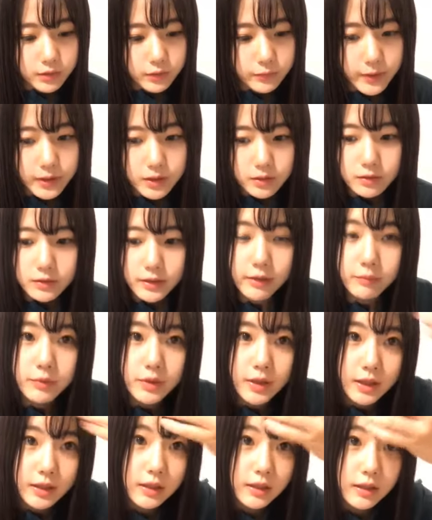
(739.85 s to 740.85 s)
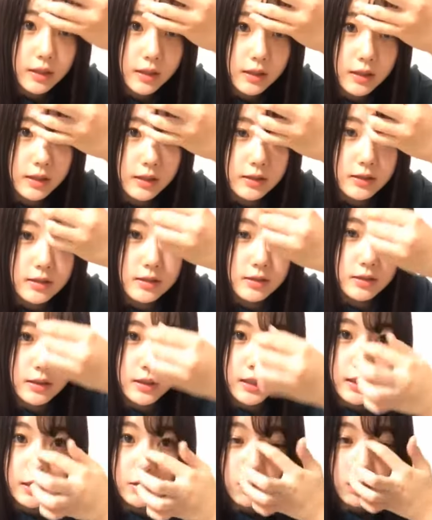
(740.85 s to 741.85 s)
こうベッドタイムできない
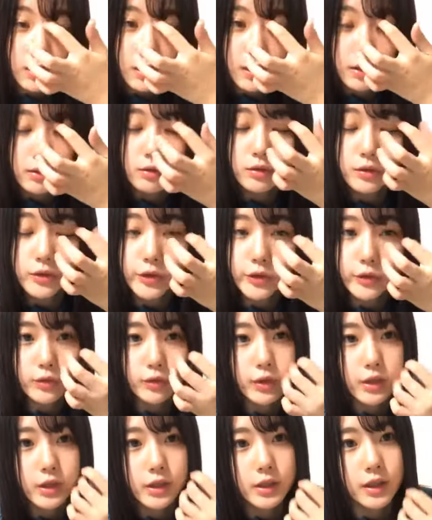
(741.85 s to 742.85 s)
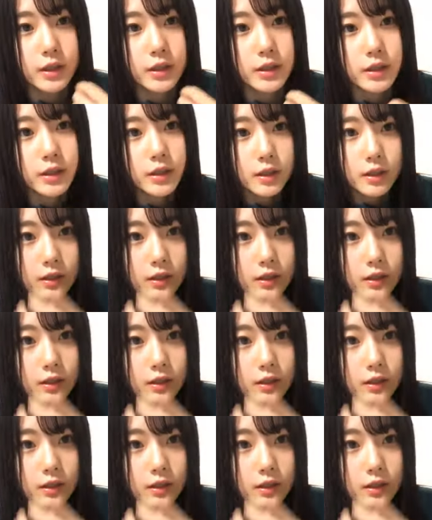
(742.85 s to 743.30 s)
日とかあるとちょっと痛い